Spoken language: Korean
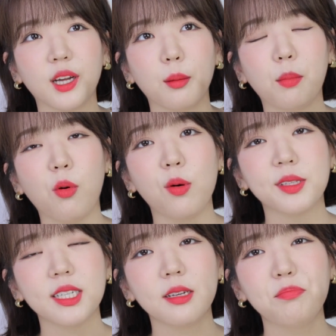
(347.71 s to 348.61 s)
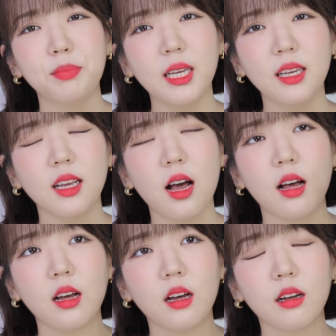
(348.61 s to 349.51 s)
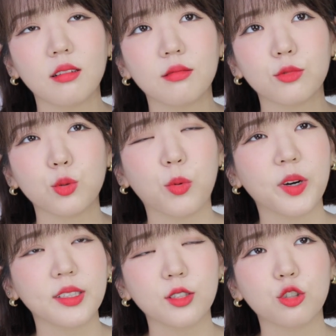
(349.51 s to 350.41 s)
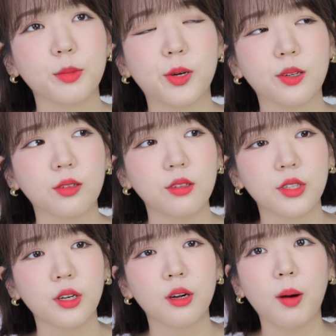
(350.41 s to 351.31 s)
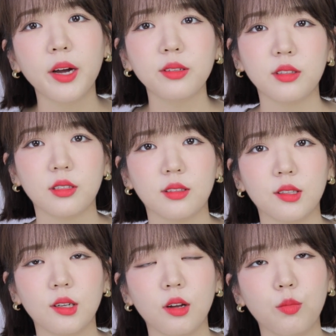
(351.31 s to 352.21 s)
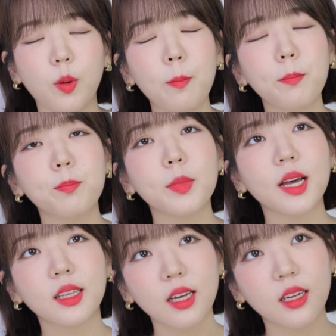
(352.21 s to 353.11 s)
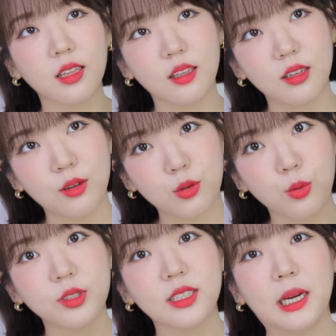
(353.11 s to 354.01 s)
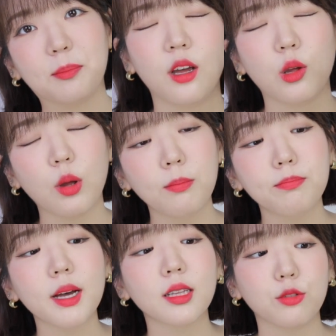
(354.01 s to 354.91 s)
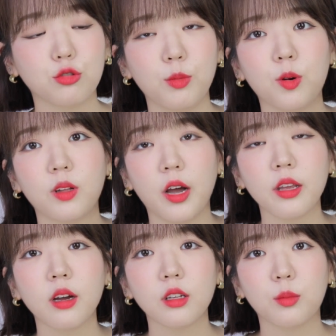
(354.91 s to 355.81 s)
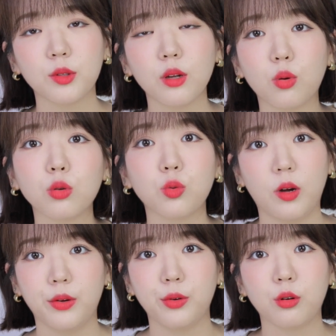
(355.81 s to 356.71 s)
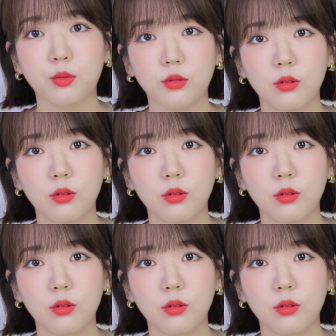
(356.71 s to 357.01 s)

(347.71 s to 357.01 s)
머지 삐야 또 뭐가 있지 유명한 거? 하여튼 웬만한 로드샵 웬만한 유명한 아이라이너보다 더 좋아요 여러분